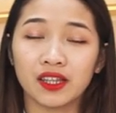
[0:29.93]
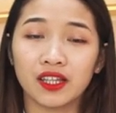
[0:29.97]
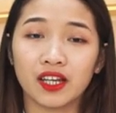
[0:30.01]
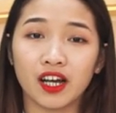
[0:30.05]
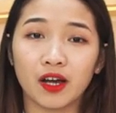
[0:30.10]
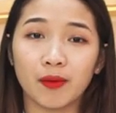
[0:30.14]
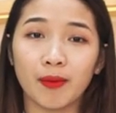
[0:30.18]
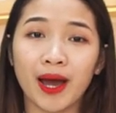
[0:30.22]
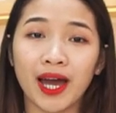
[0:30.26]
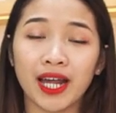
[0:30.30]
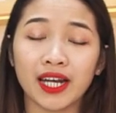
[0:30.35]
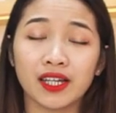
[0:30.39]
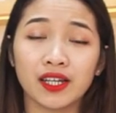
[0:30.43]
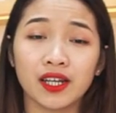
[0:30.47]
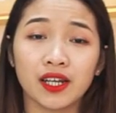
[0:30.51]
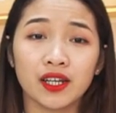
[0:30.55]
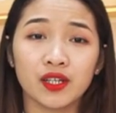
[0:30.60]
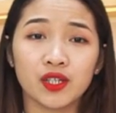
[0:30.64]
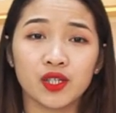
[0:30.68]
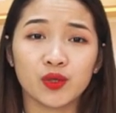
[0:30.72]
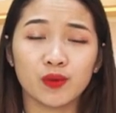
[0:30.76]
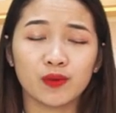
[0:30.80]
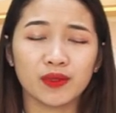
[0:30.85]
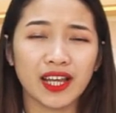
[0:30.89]
Thưa các bạn,
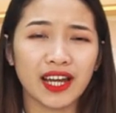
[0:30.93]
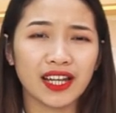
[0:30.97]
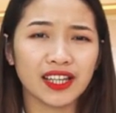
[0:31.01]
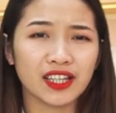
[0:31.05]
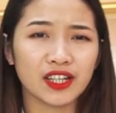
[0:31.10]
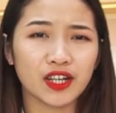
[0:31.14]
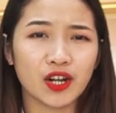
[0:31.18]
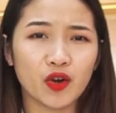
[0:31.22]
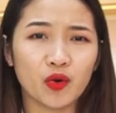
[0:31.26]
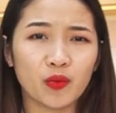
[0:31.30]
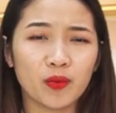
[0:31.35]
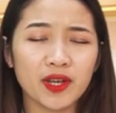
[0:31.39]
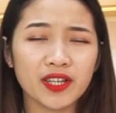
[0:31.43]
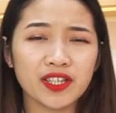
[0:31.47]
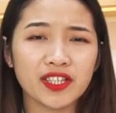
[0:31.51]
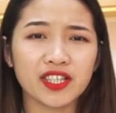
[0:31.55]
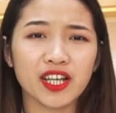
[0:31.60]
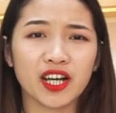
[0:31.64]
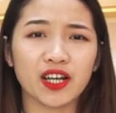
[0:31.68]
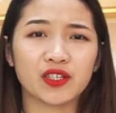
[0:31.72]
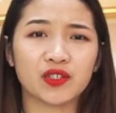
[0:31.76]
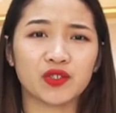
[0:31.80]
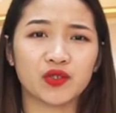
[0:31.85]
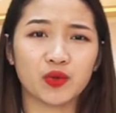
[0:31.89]
chúng ta thì đều biết
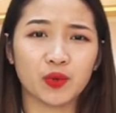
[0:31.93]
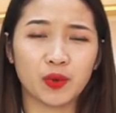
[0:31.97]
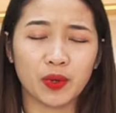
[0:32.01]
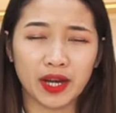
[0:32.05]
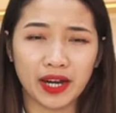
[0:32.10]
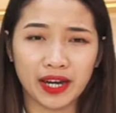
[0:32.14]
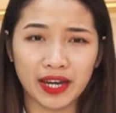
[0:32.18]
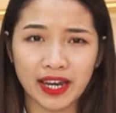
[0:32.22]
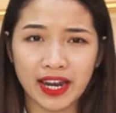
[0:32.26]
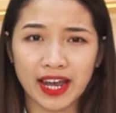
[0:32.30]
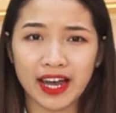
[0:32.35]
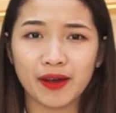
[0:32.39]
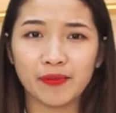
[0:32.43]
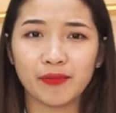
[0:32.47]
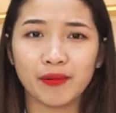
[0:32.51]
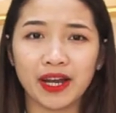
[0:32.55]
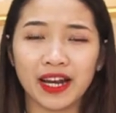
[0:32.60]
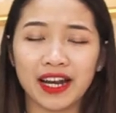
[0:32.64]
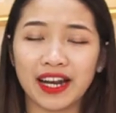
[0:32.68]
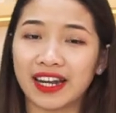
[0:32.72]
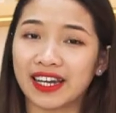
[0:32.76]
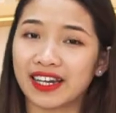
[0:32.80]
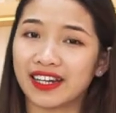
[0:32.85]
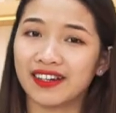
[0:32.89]
rằng dù cả nam
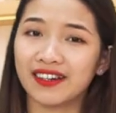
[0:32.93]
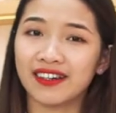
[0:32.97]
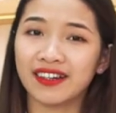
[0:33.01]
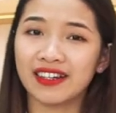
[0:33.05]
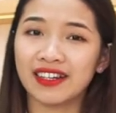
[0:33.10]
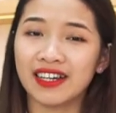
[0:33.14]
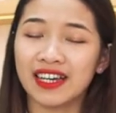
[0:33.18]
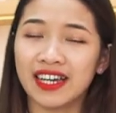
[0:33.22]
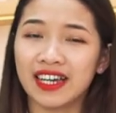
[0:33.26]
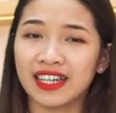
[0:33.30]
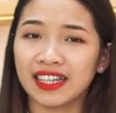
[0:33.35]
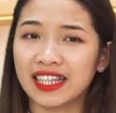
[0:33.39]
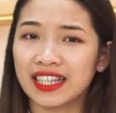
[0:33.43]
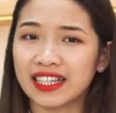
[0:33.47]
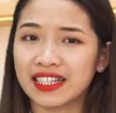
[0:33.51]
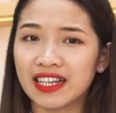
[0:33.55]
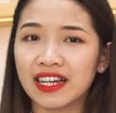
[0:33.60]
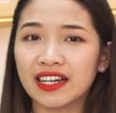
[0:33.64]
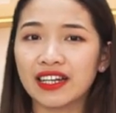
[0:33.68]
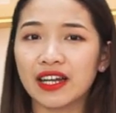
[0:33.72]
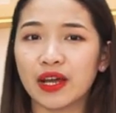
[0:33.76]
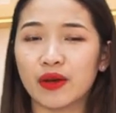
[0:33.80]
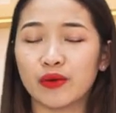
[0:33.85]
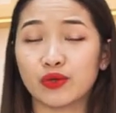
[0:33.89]
hay là nữ thì
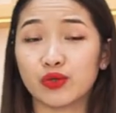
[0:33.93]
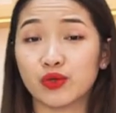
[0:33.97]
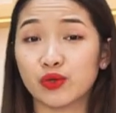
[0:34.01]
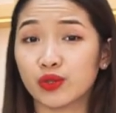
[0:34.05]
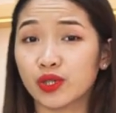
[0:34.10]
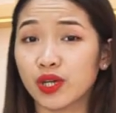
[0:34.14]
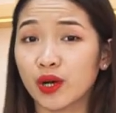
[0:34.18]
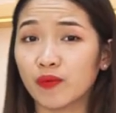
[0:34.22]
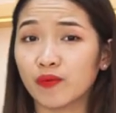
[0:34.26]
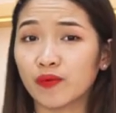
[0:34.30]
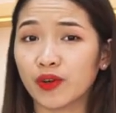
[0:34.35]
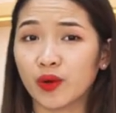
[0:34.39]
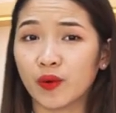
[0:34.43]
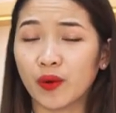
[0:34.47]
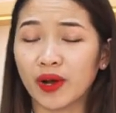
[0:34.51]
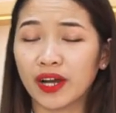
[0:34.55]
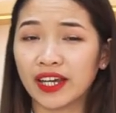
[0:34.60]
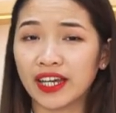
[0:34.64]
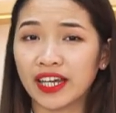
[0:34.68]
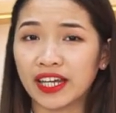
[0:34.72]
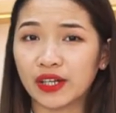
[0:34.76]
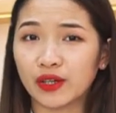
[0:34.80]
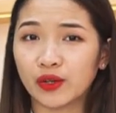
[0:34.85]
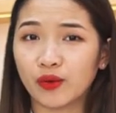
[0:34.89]
rất đều chú trọng về
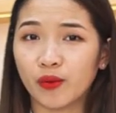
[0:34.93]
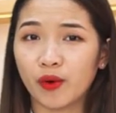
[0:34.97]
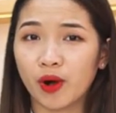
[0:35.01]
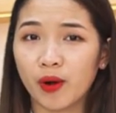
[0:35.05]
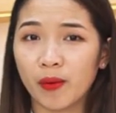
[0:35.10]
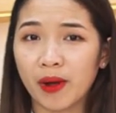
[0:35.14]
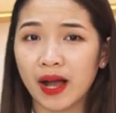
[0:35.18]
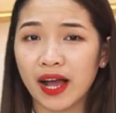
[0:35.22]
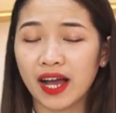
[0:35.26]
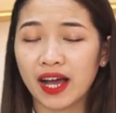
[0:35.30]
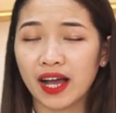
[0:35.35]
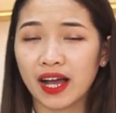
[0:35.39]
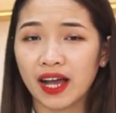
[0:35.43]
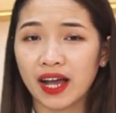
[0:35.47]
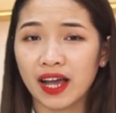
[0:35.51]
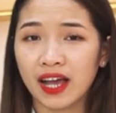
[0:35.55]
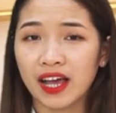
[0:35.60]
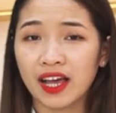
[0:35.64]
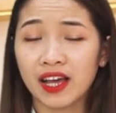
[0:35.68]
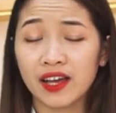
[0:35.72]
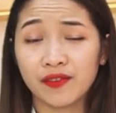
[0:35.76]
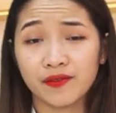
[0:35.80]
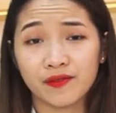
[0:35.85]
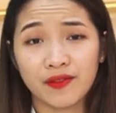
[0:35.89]
ngoại hình đúng không ạ?
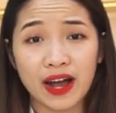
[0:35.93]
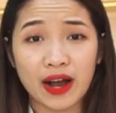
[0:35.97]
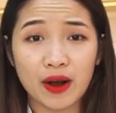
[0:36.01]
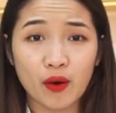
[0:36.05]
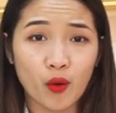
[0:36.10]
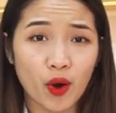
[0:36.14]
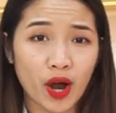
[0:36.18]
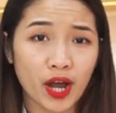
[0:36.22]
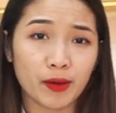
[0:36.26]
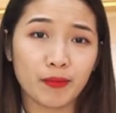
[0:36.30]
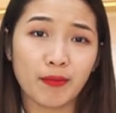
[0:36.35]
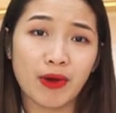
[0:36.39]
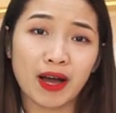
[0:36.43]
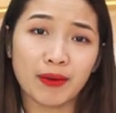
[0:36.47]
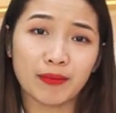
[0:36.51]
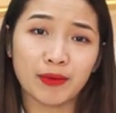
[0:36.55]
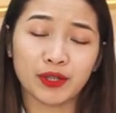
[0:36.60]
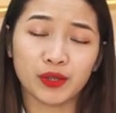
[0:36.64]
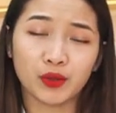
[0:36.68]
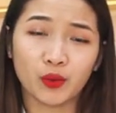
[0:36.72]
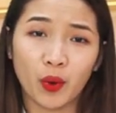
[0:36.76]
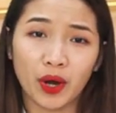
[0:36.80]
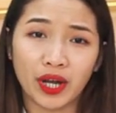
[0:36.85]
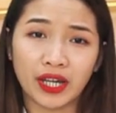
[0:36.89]
Và ngoài
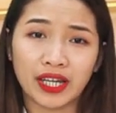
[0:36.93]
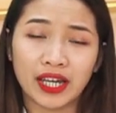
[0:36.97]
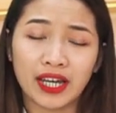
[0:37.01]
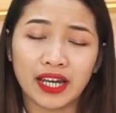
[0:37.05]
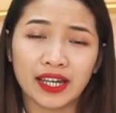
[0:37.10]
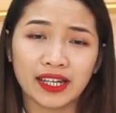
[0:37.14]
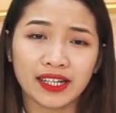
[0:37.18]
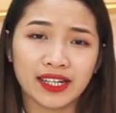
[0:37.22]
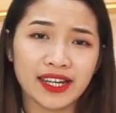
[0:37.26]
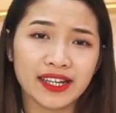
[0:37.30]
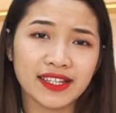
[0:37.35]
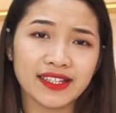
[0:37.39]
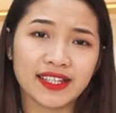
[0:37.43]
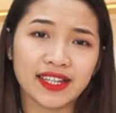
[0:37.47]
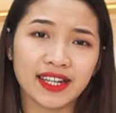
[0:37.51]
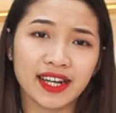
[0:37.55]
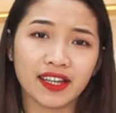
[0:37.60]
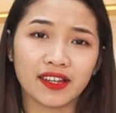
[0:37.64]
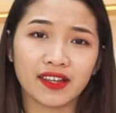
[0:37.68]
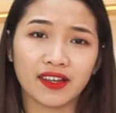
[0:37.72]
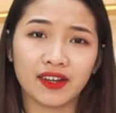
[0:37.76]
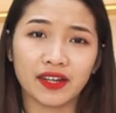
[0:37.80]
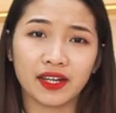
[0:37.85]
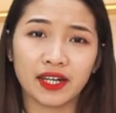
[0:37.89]
30 tuổi, đây chính
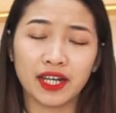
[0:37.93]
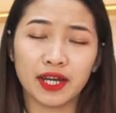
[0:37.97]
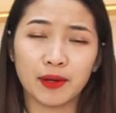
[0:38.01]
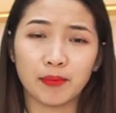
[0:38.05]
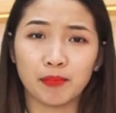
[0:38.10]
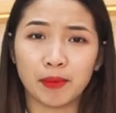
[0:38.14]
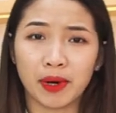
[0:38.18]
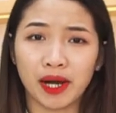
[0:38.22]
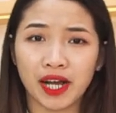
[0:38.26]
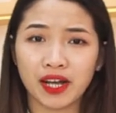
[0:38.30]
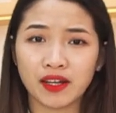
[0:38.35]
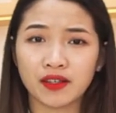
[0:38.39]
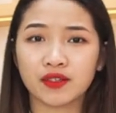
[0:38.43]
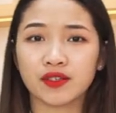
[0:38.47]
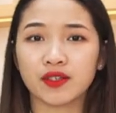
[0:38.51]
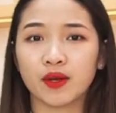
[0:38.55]
là thời điểm mà các